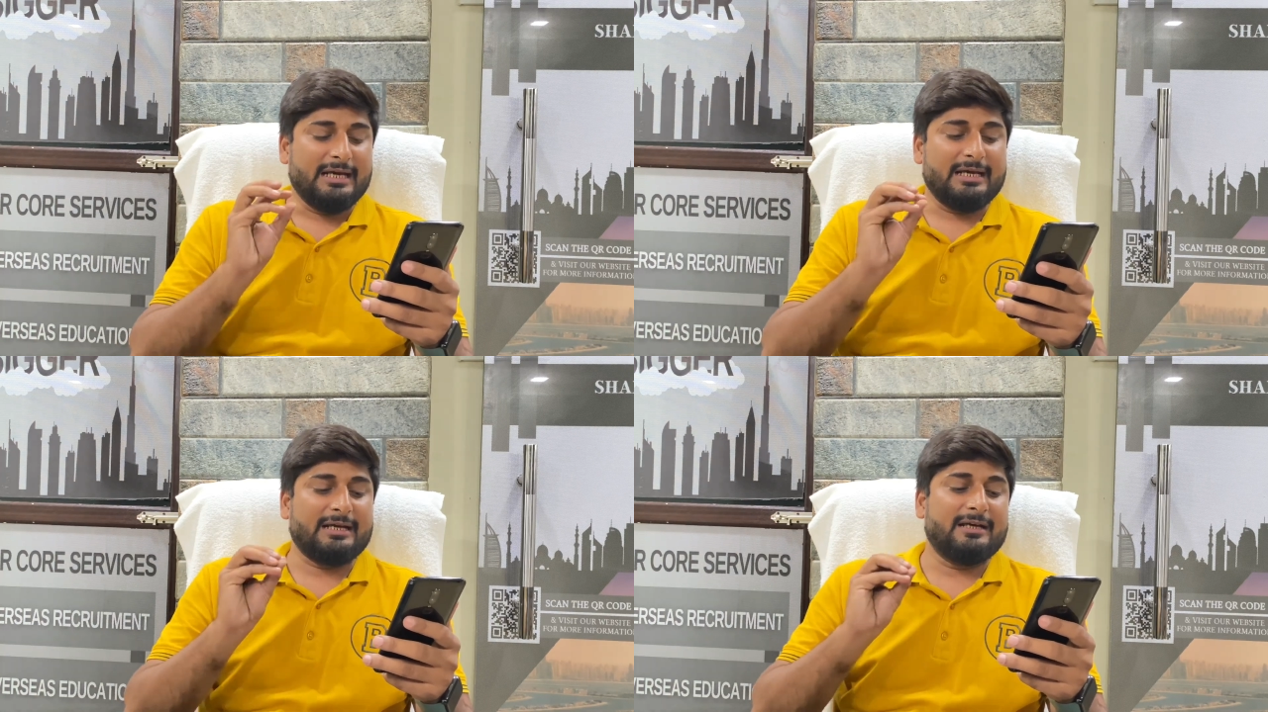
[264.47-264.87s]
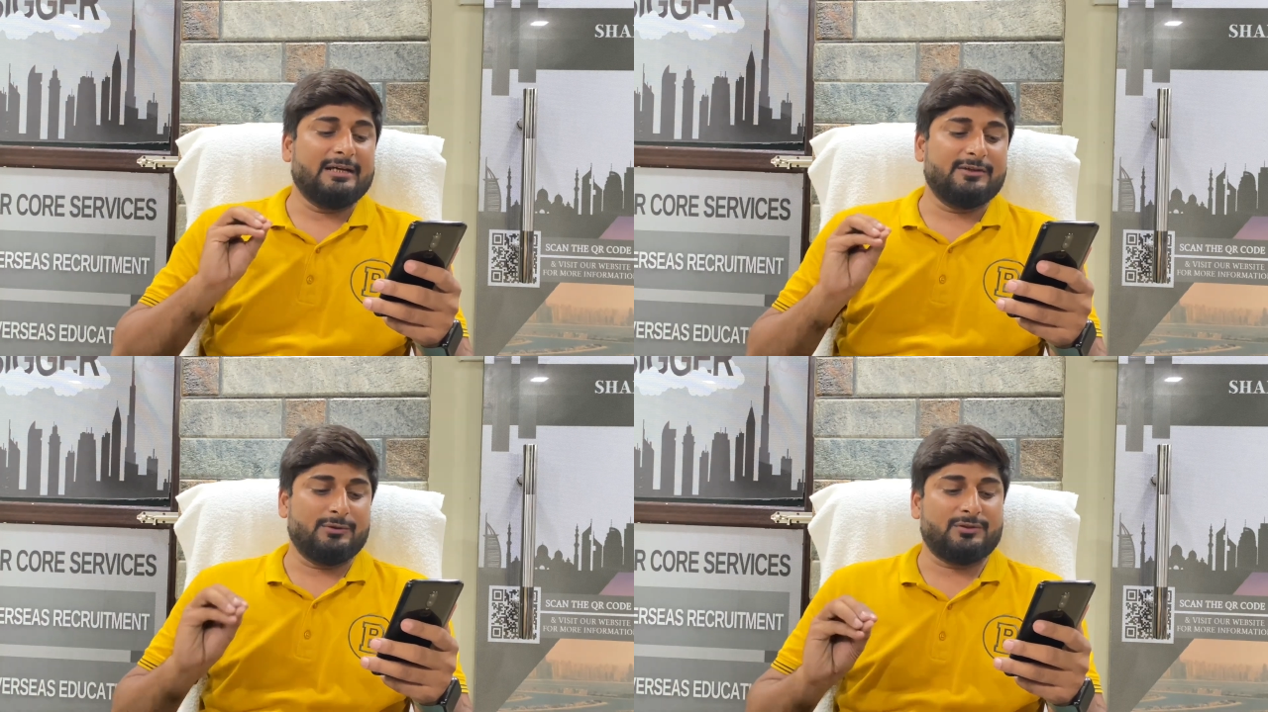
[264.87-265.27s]
800
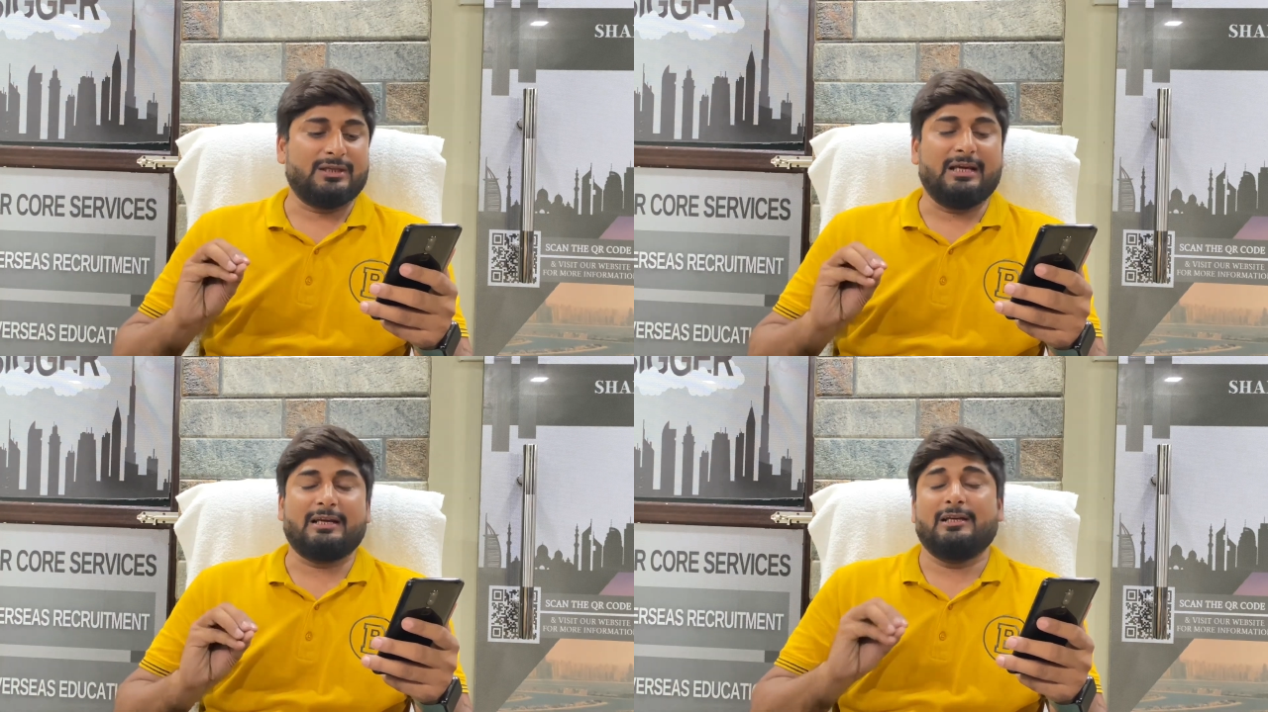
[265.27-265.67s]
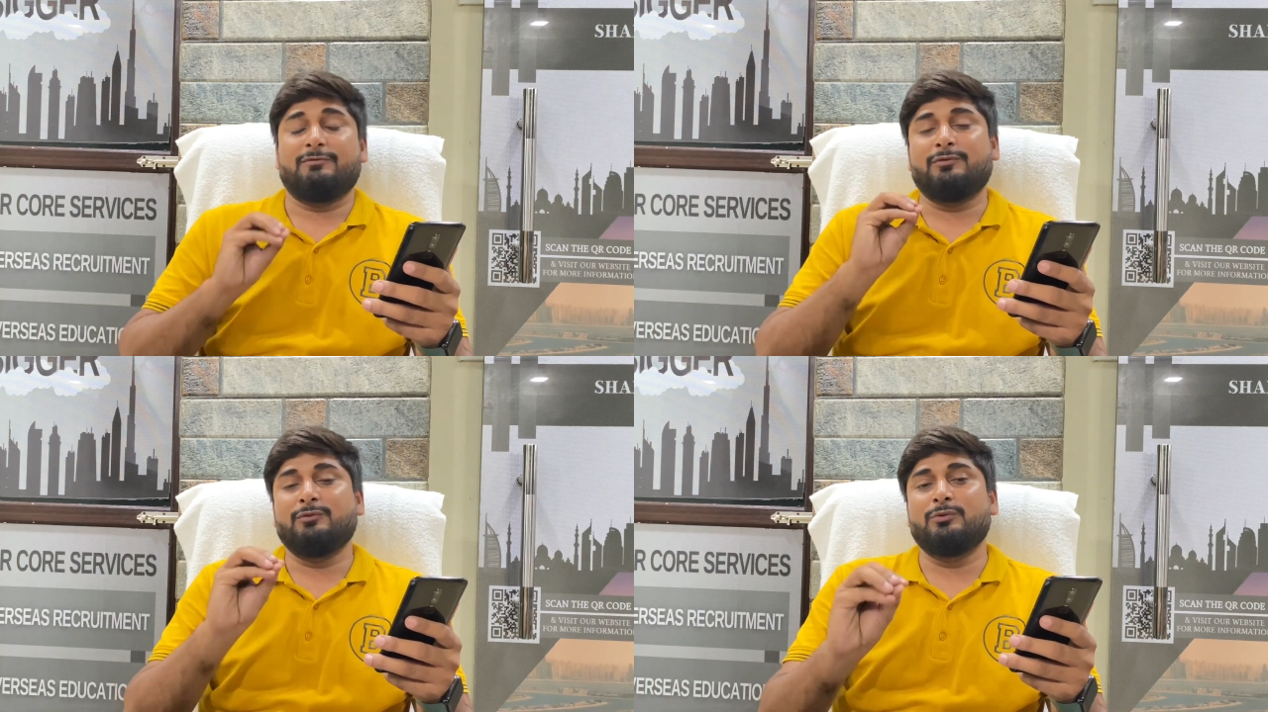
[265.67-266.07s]
यूरो सैलरी है
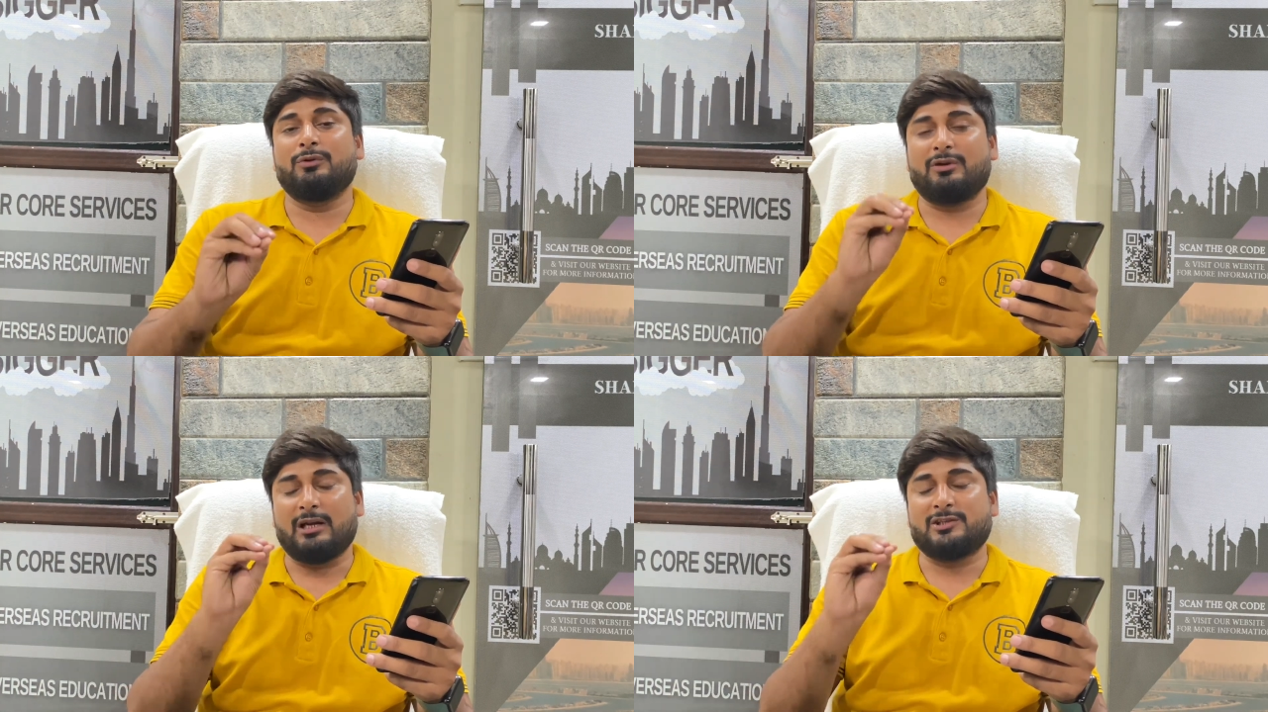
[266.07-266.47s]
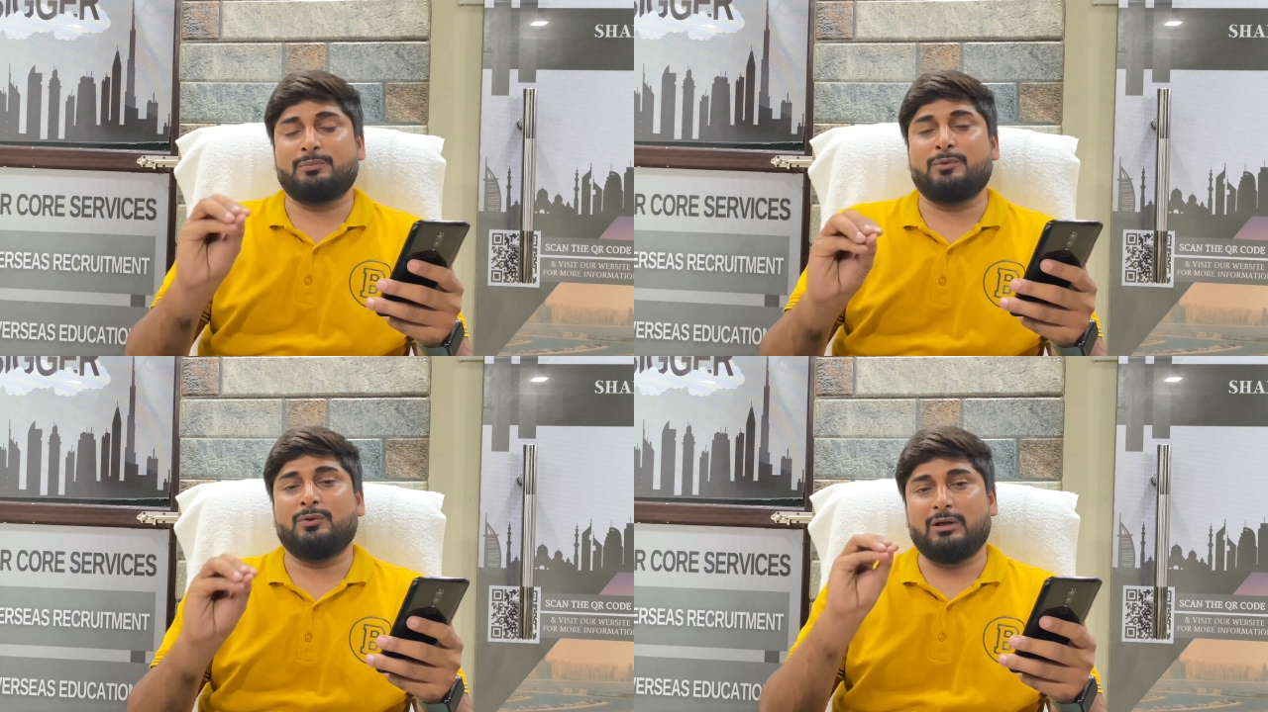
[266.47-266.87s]
फूड
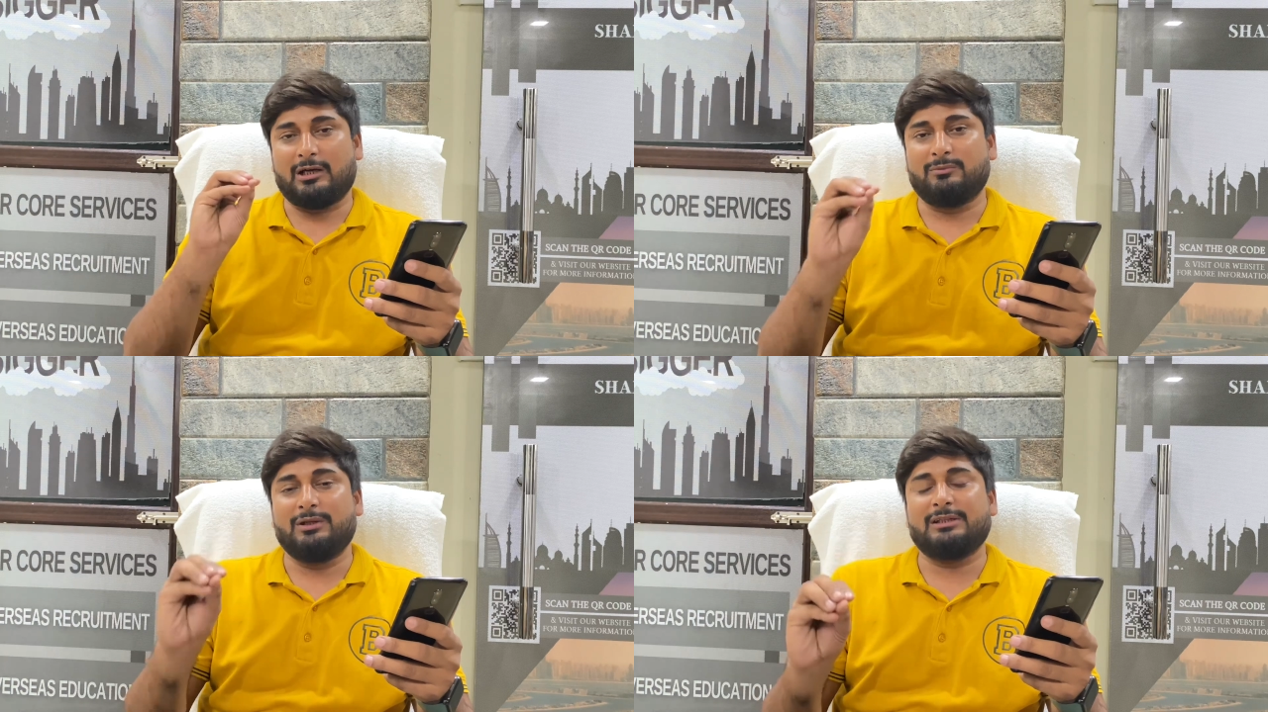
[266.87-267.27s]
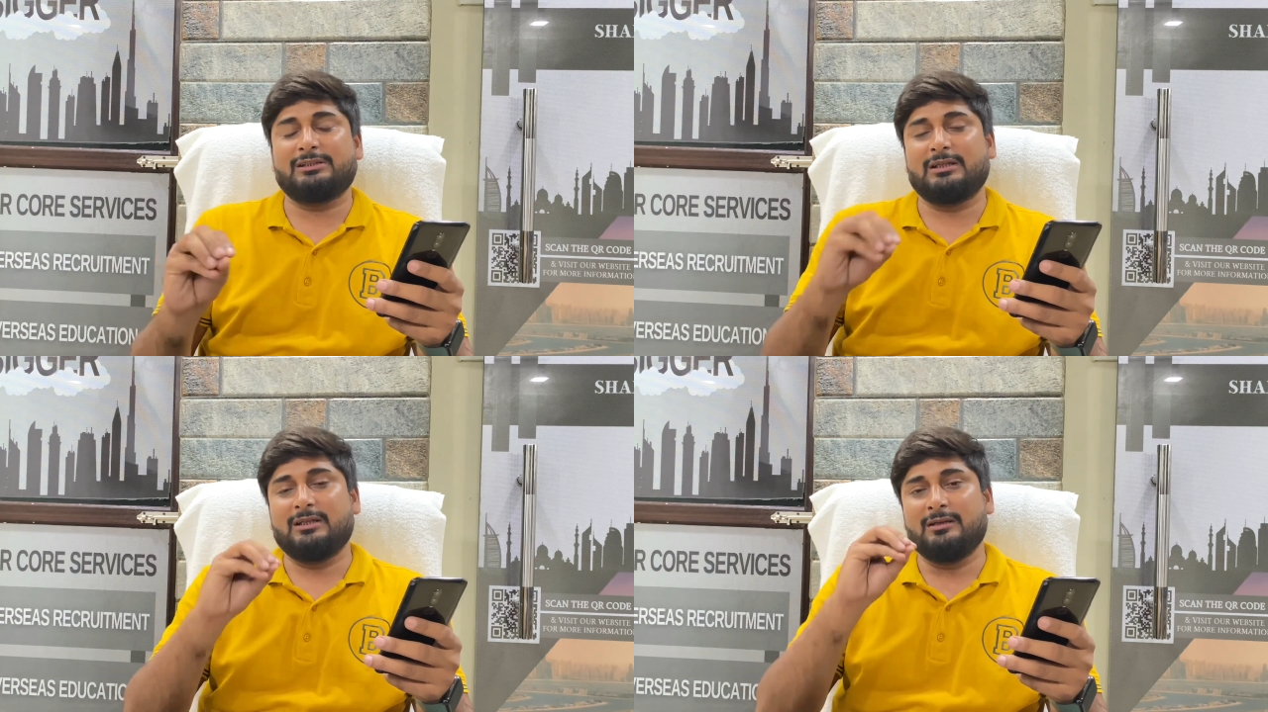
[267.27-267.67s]
ट्रांसपोर्ट
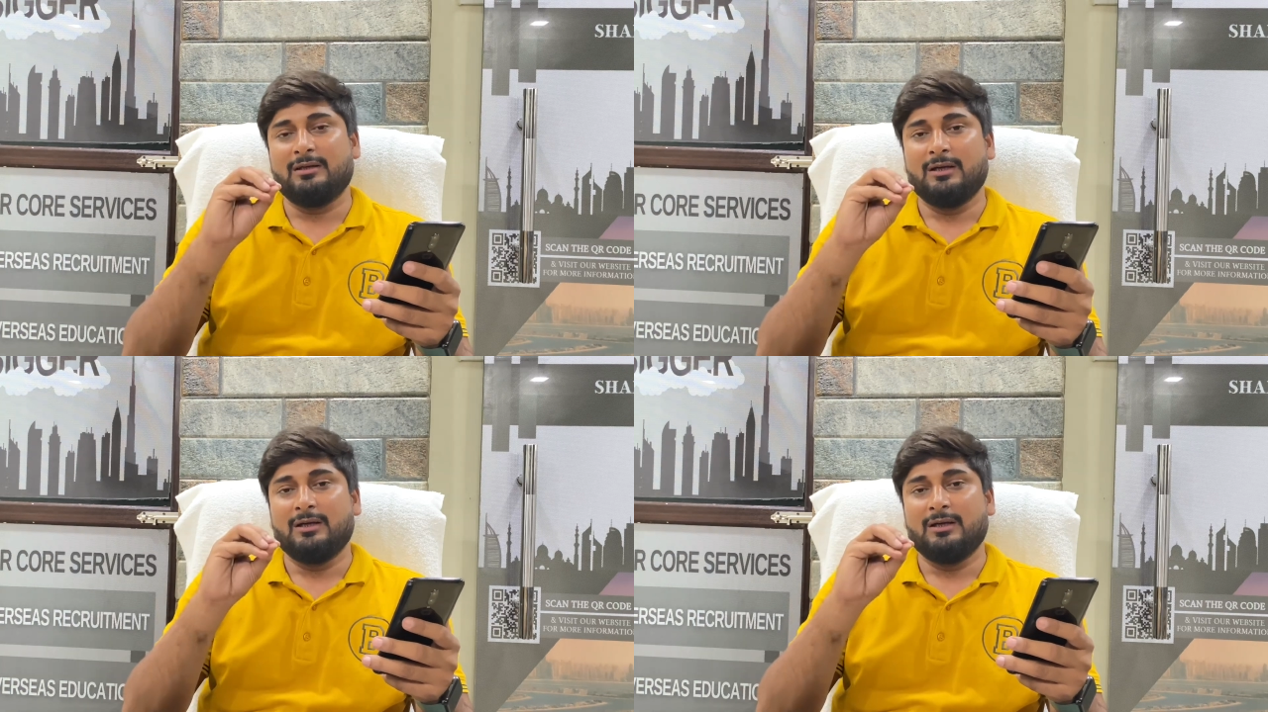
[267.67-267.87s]
अकोमोडेशन